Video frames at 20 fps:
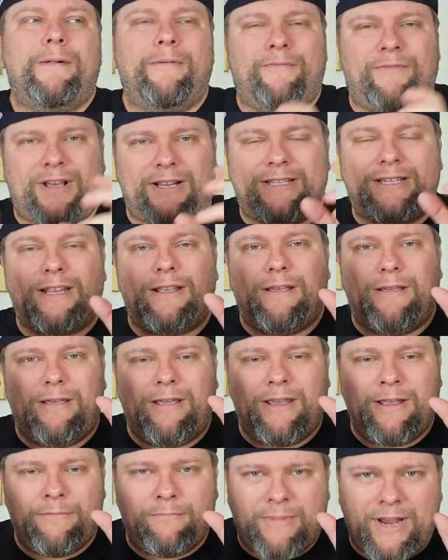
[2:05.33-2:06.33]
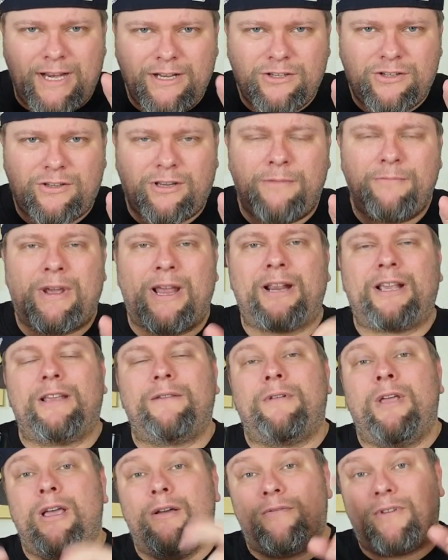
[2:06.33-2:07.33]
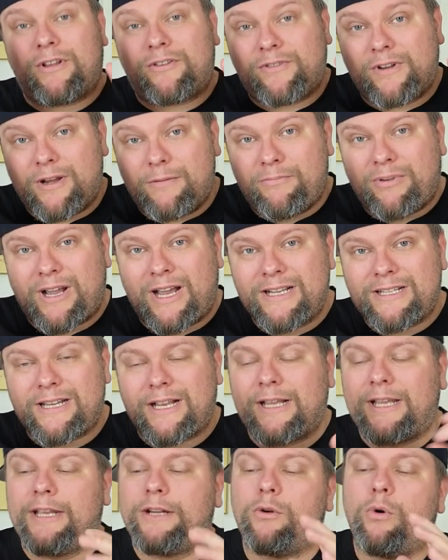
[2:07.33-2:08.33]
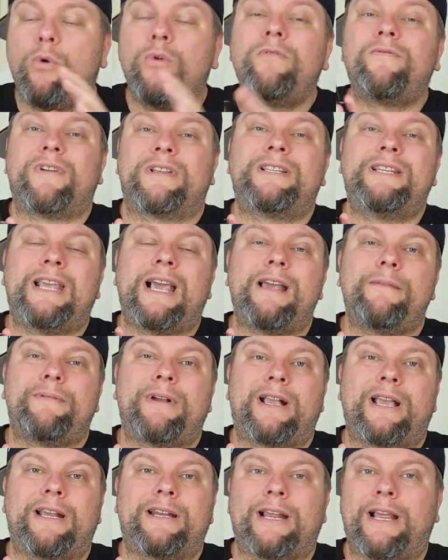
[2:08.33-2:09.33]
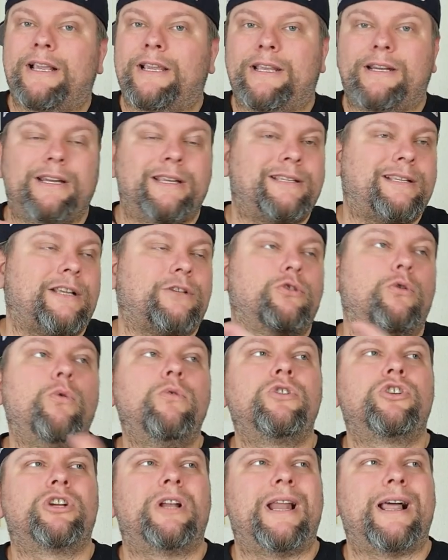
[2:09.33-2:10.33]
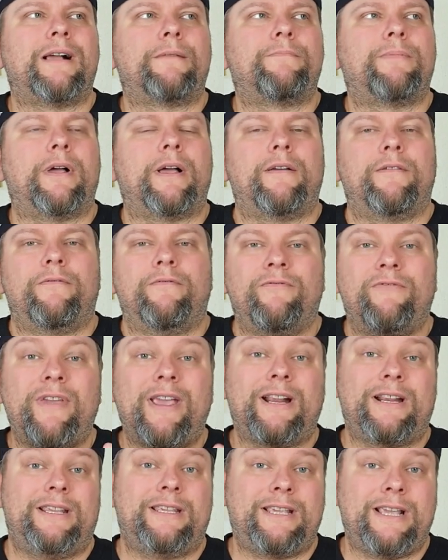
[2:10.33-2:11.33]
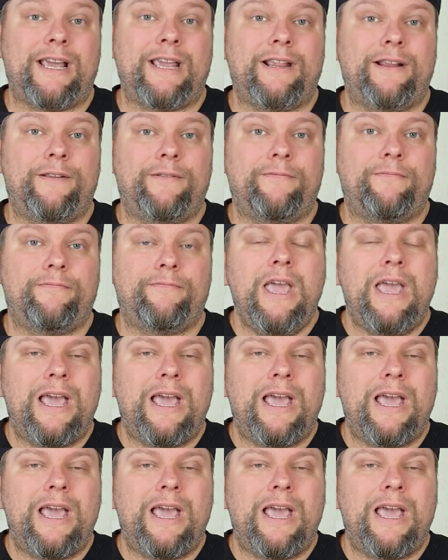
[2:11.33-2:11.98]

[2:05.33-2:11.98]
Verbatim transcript: was in Mainstream angeht, was für den Preis angeht und was die Haltbarkeit angeht, ist das unschlagbar. Wirklich geil.